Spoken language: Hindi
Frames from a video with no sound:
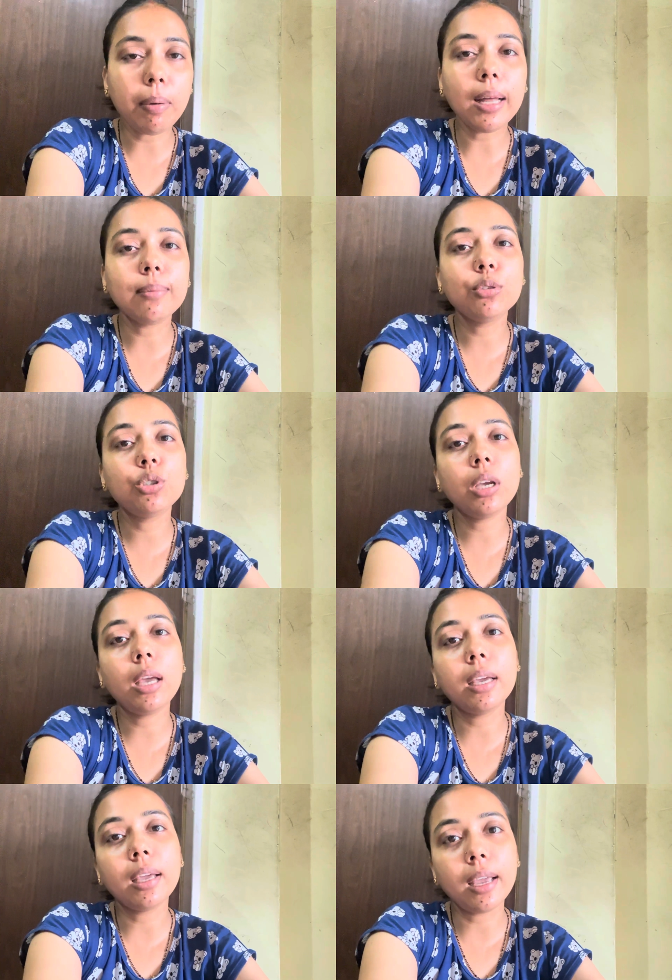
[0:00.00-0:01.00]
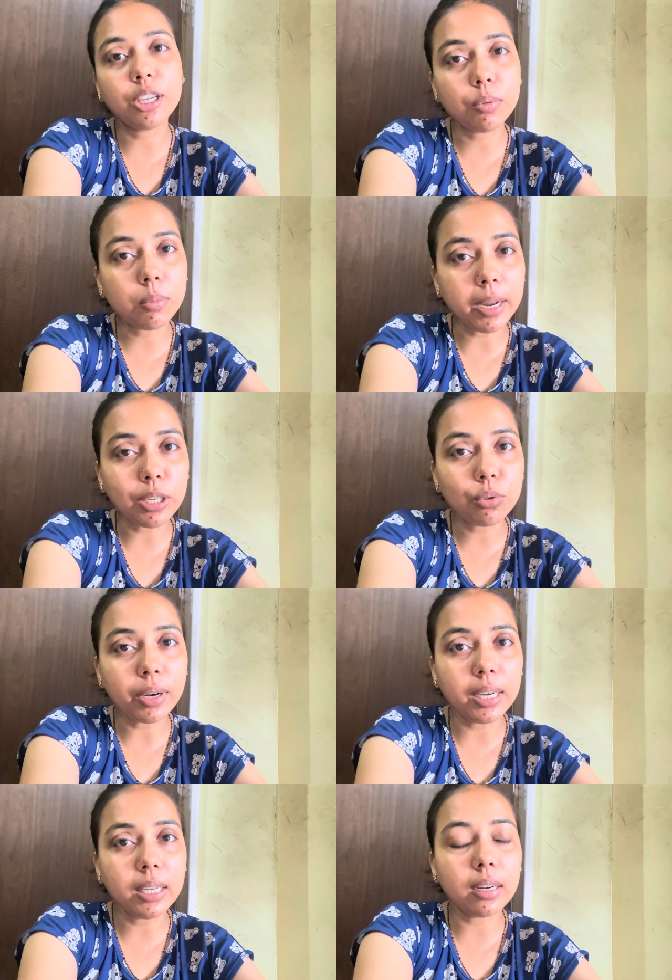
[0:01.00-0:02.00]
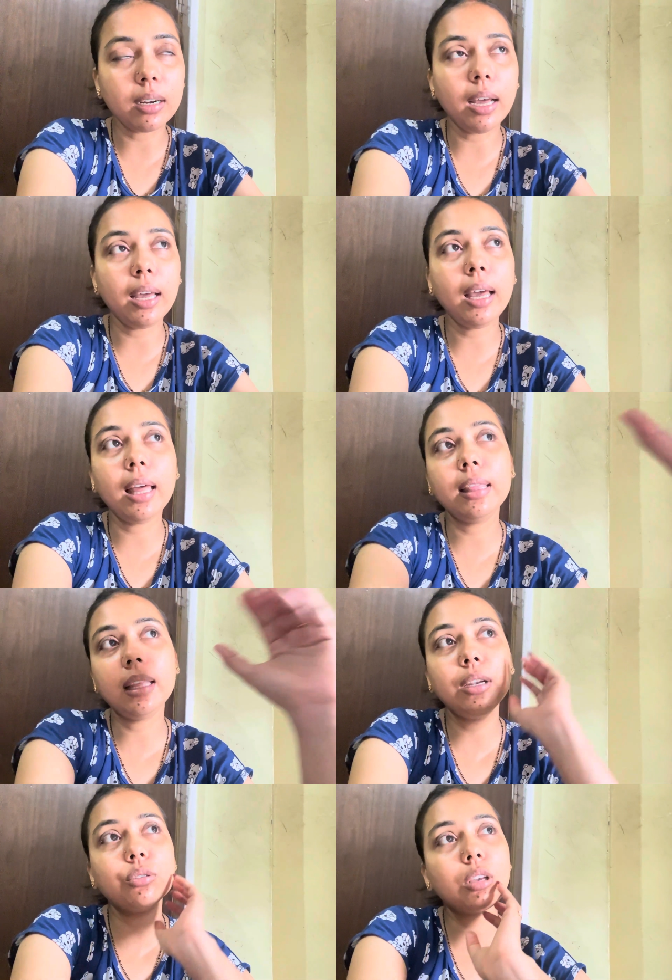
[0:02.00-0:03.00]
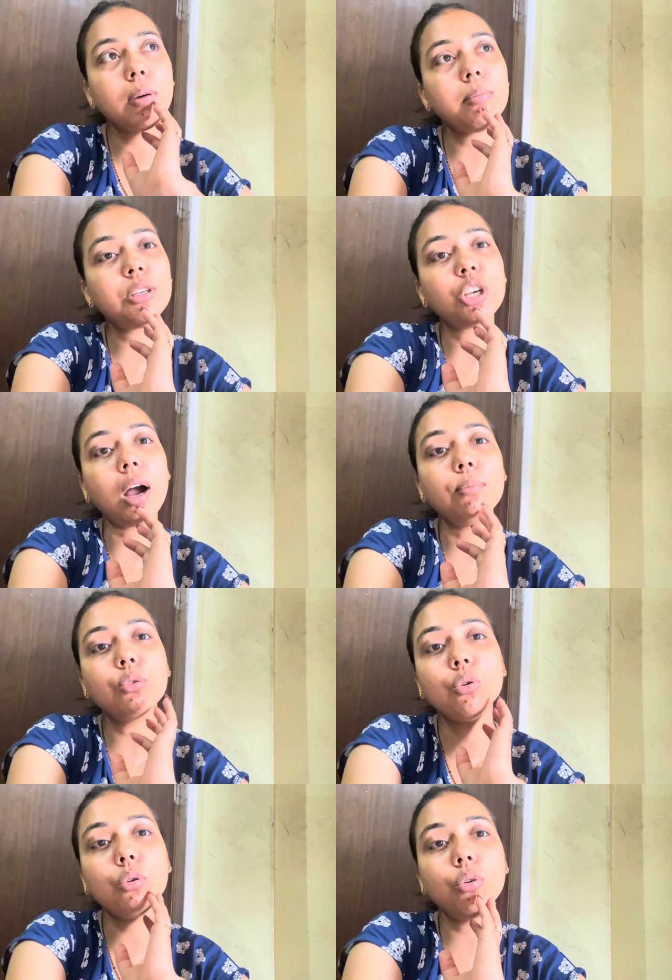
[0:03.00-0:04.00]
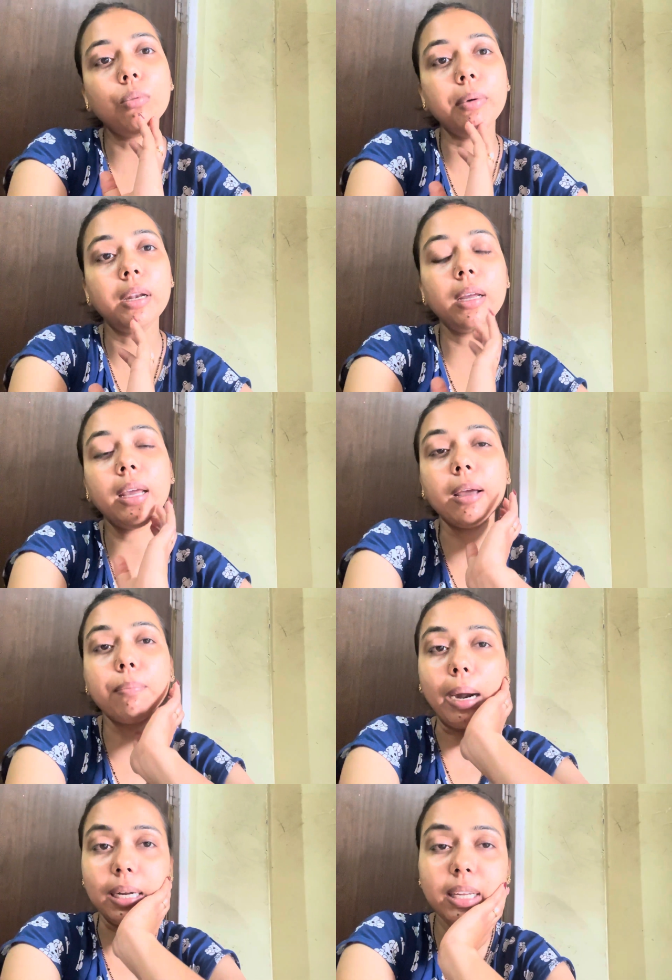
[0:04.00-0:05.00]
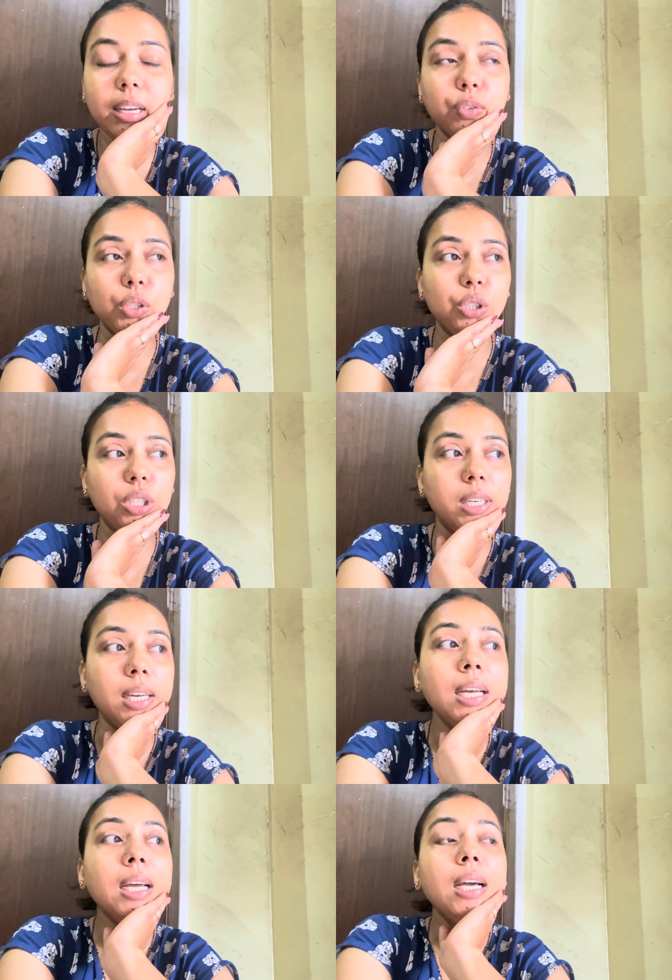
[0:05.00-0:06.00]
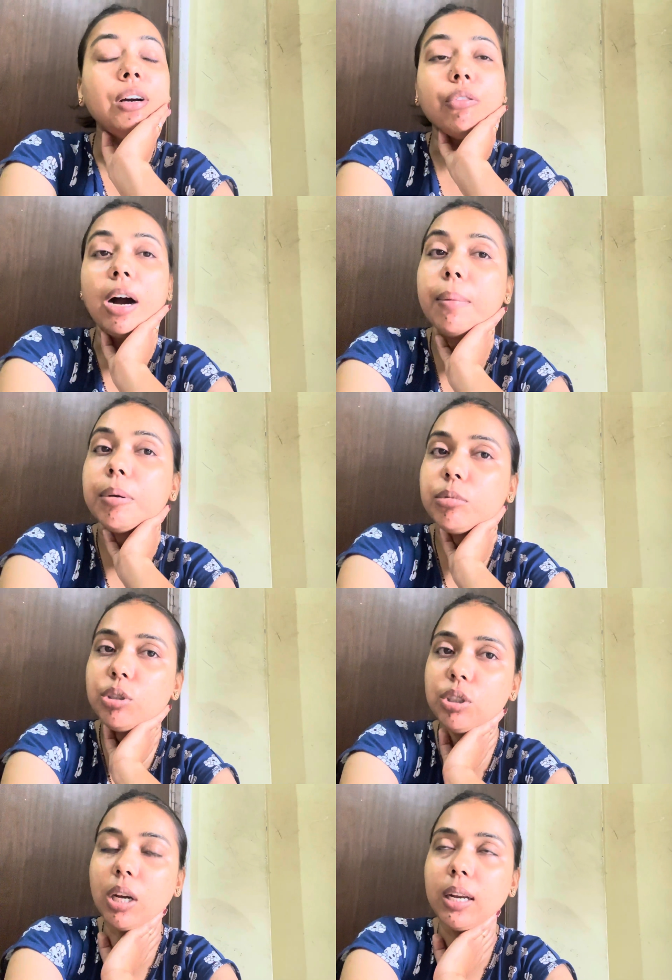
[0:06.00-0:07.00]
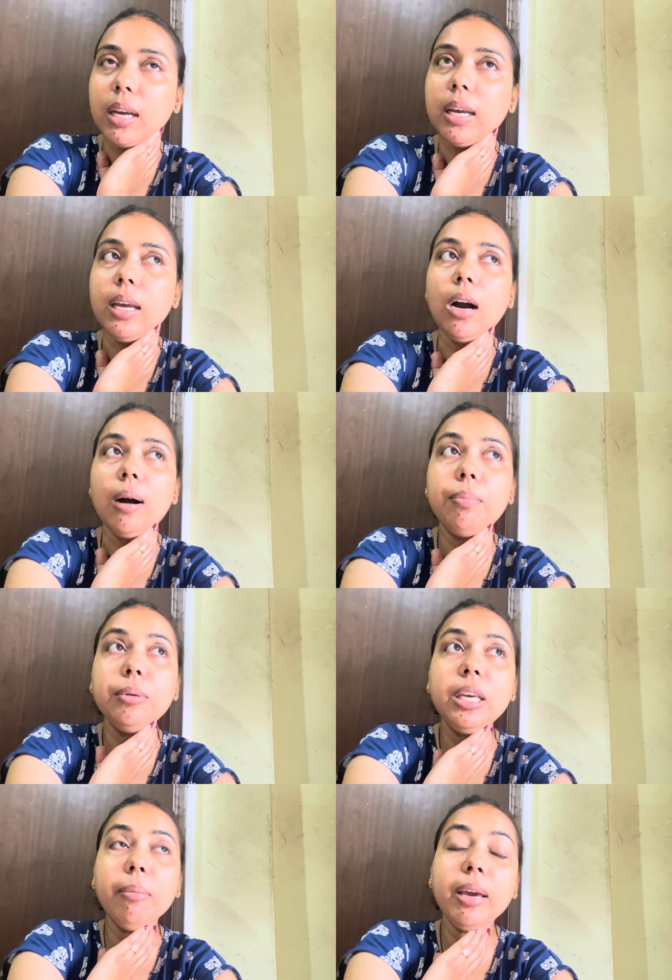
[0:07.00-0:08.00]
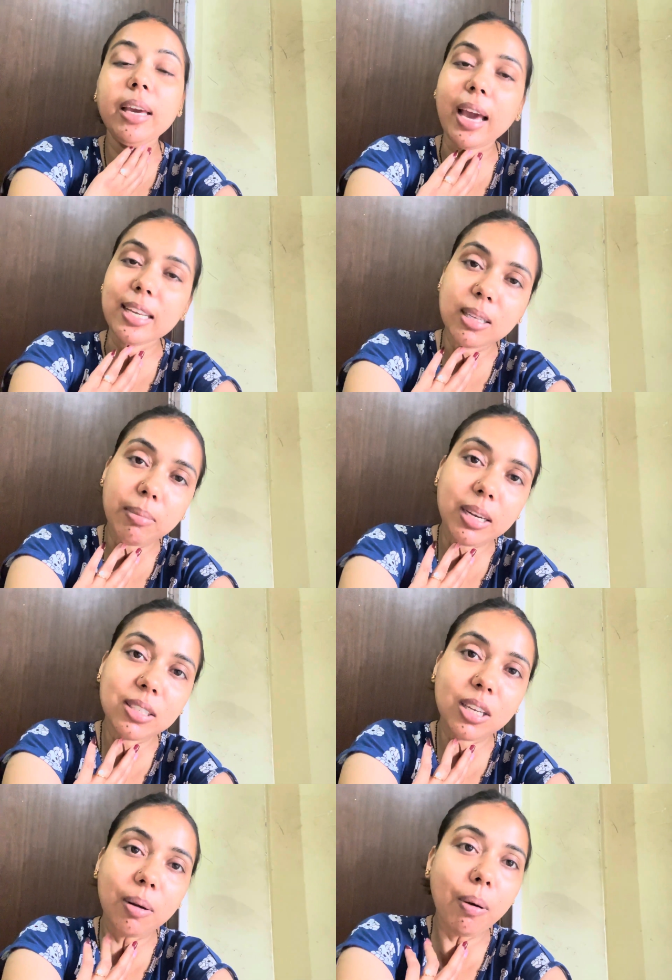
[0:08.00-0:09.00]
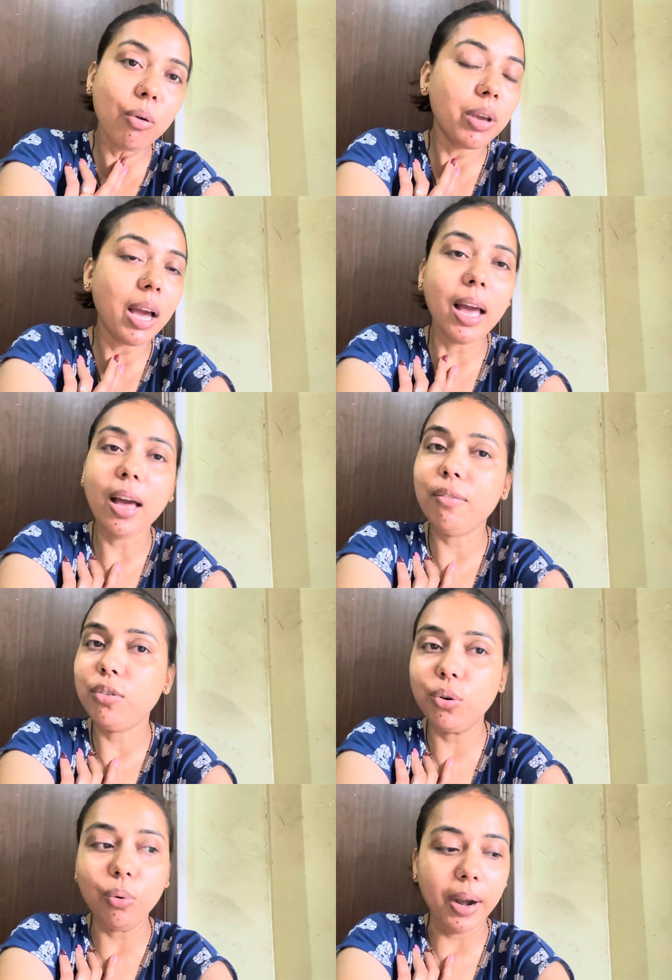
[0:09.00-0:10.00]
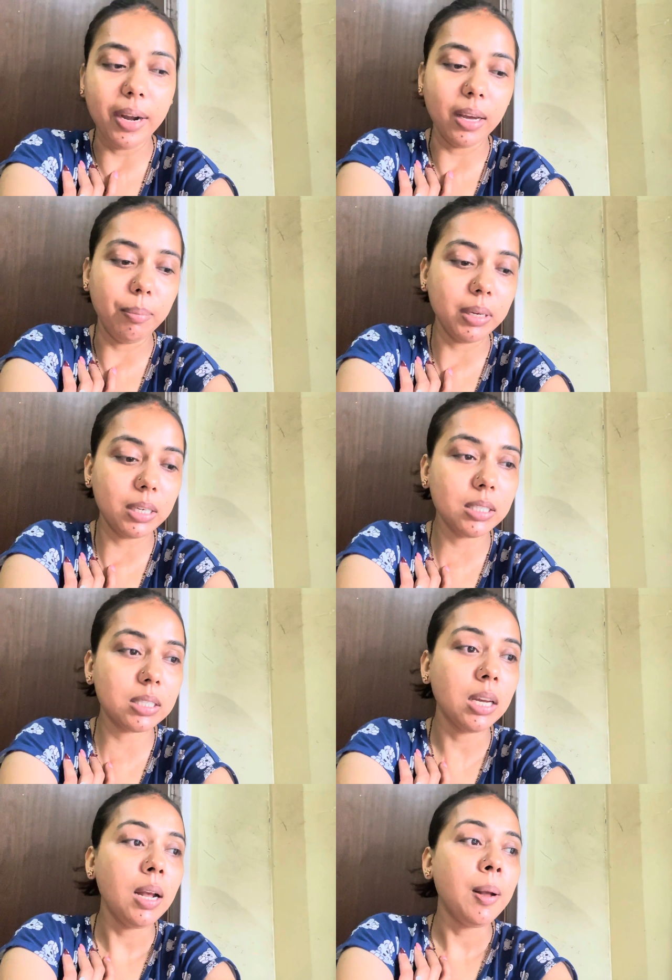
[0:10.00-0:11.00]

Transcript: बाद मुझे एक एंगेजमेंट ब्राइड को रेडी करना है एंड देन उसके बाद में शाम को मेरे एक पार्टी है फंक्शन है वहाँ भी मुझे जाना है अब ये मैं कैसे मैनेज कर पाऊँगी आई हैव नो आइडिया बिकॉज